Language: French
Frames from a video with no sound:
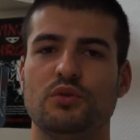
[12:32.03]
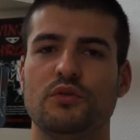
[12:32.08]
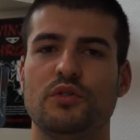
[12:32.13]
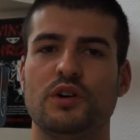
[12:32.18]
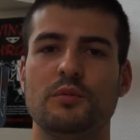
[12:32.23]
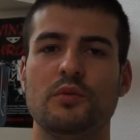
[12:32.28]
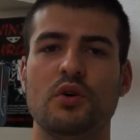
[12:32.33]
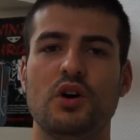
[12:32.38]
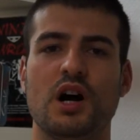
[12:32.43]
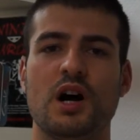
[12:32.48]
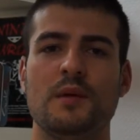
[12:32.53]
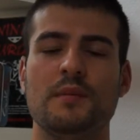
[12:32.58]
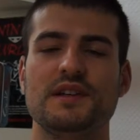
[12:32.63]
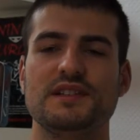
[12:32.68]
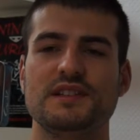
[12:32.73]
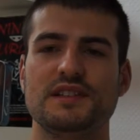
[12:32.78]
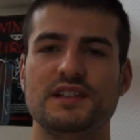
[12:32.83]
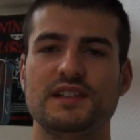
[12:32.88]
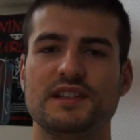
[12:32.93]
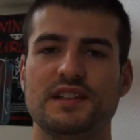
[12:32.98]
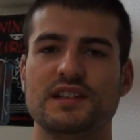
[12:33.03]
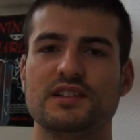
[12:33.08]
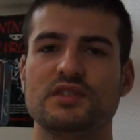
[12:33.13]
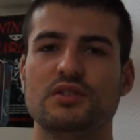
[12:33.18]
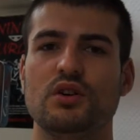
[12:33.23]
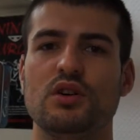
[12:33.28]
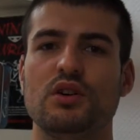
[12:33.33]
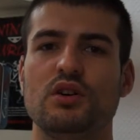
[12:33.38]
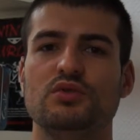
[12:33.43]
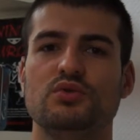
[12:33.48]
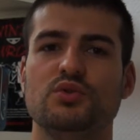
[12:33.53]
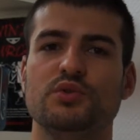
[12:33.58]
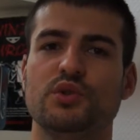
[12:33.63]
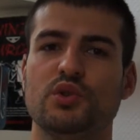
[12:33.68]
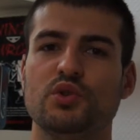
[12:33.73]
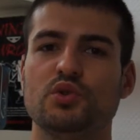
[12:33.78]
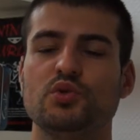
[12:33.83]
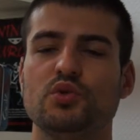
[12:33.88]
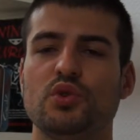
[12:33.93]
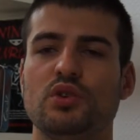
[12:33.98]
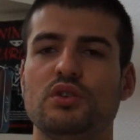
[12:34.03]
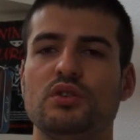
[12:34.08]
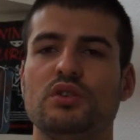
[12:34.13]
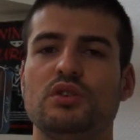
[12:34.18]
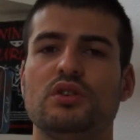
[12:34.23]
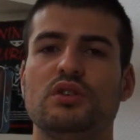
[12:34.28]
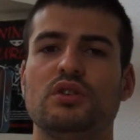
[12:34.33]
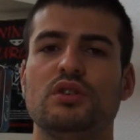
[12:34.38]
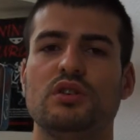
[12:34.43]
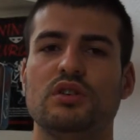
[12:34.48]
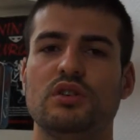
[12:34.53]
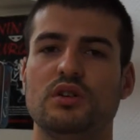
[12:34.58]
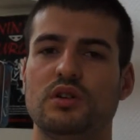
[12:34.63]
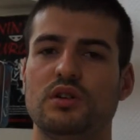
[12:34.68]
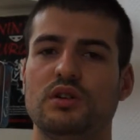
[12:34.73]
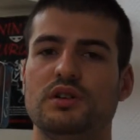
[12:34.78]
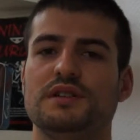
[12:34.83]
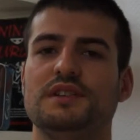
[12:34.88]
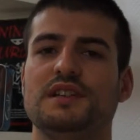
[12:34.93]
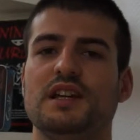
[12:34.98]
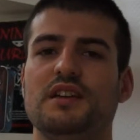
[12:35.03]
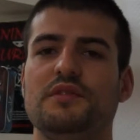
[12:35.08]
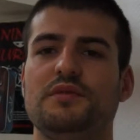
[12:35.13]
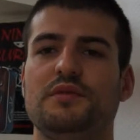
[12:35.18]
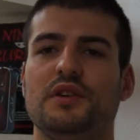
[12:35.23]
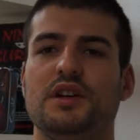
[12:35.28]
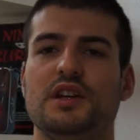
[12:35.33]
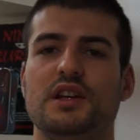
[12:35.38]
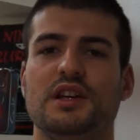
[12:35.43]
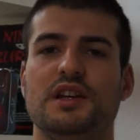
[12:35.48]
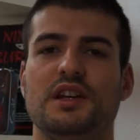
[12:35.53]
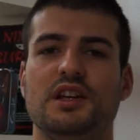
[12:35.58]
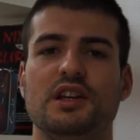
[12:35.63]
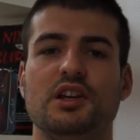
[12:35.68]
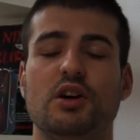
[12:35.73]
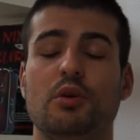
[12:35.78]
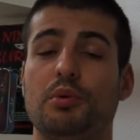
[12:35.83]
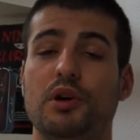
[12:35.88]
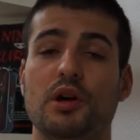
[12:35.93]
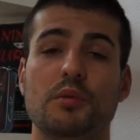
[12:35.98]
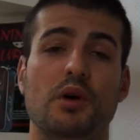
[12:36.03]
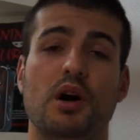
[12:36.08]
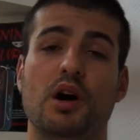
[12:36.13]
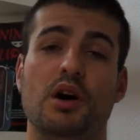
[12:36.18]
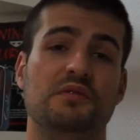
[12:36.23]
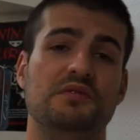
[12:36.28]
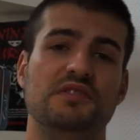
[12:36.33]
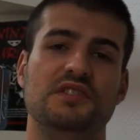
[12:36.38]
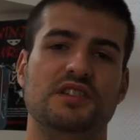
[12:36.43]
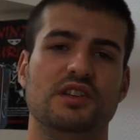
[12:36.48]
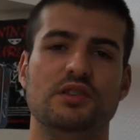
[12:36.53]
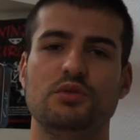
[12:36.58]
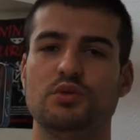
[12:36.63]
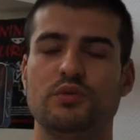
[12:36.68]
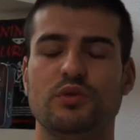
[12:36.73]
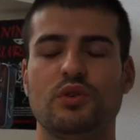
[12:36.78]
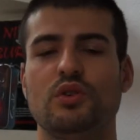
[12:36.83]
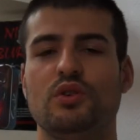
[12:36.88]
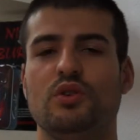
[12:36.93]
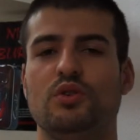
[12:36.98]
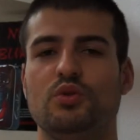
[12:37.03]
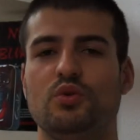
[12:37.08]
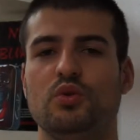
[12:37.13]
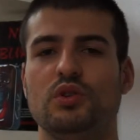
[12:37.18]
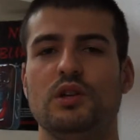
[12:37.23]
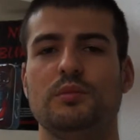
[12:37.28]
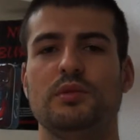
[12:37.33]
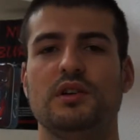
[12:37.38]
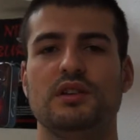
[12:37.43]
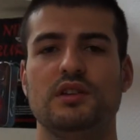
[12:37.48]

Donc vraiment amasser des trésors tout en jouant euh, safe, et après bah, viser suivant euh, le cours de la